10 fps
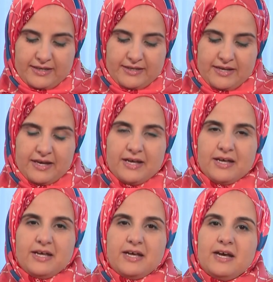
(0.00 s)

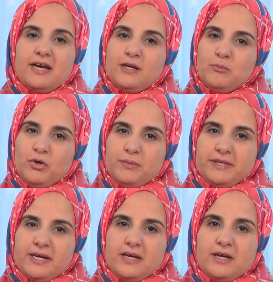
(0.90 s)
إنها
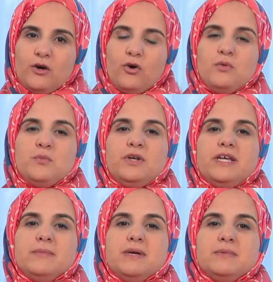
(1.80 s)
المؤمنة أم
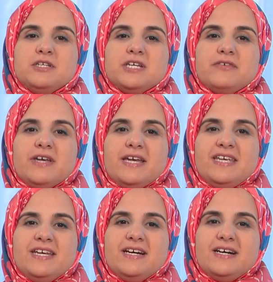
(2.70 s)
الإمام
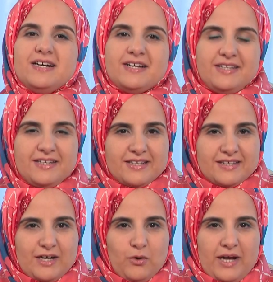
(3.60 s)
الشافعي رضي
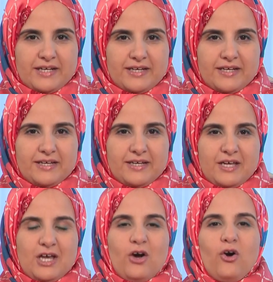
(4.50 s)
الله عنه
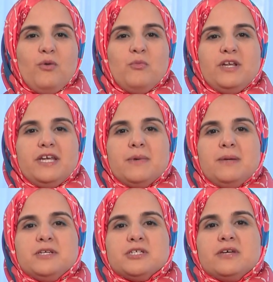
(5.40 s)
أم
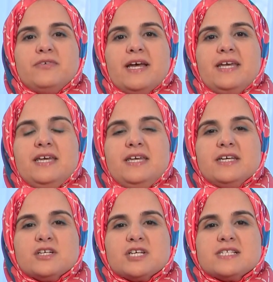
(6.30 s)
الإمام
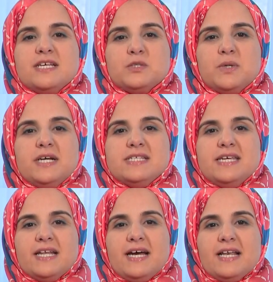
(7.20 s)
الشافعي هي شخصية
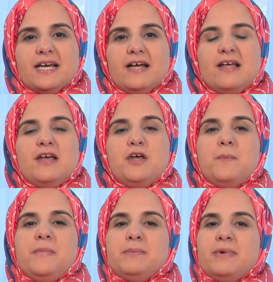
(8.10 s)
هذه الحلقة
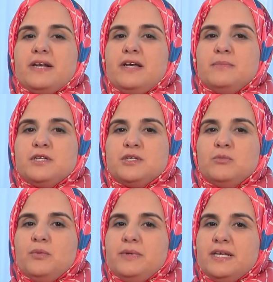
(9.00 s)
من برنامج
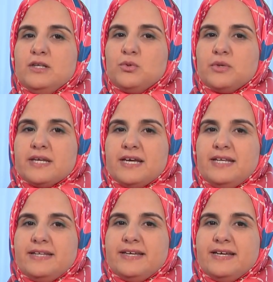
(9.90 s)
مؤمنات
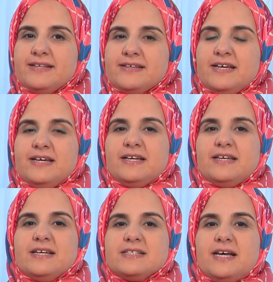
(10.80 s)
خالدات
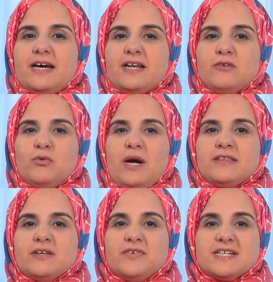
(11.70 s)
نتعرف
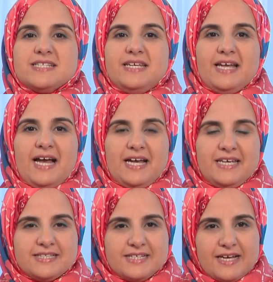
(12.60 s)
عن تفاصيل
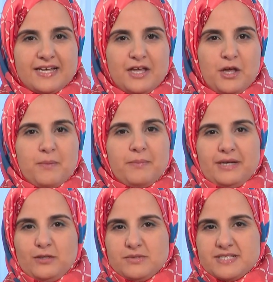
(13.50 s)
حياتها
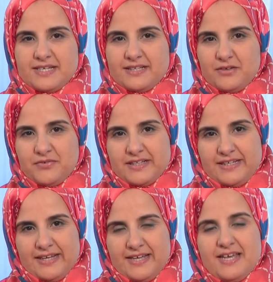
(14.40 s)
مع الأستاذة
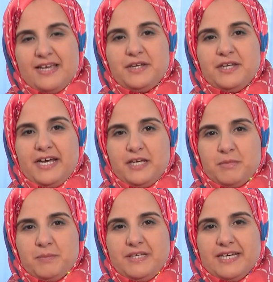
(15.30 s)
الفاضلة
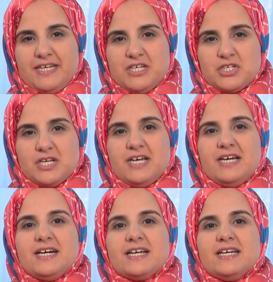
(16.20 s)
نعيم بن عيش
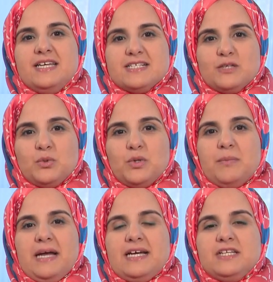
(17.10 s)
رئيسة
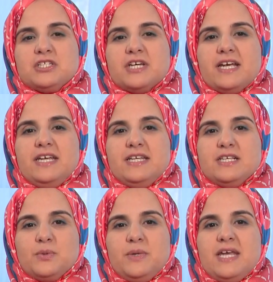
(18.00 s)
المعهد الشرعي
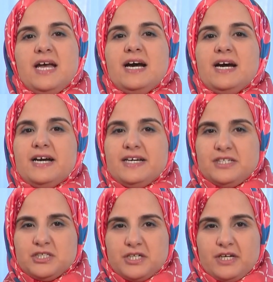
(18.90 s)
النسوي
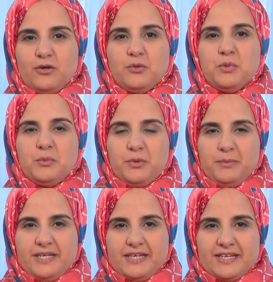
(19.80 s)
عائشة أم
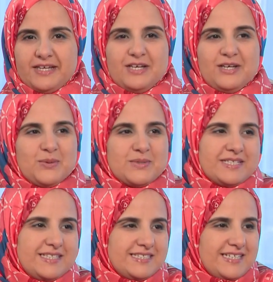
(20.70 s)
المؤمنين
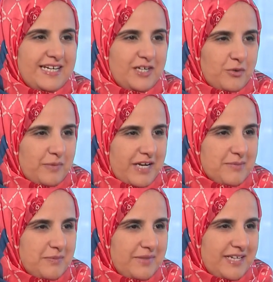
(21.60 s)
أستاذتي أهلا
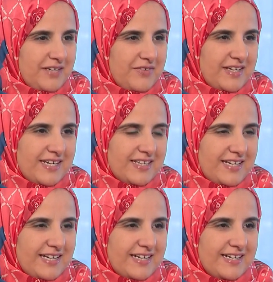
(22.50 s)
ومرحبا بك في هذا
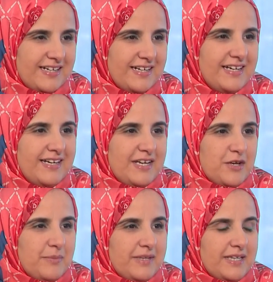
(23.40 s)
اللقاء
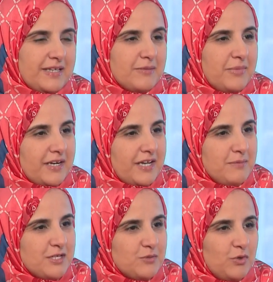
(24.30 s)
من
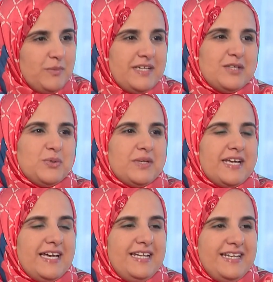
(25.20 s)
برنامج مؤمنات
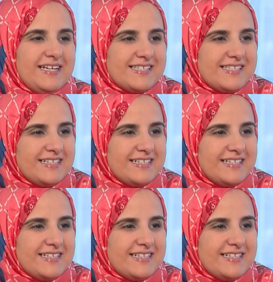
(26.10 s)
خالدات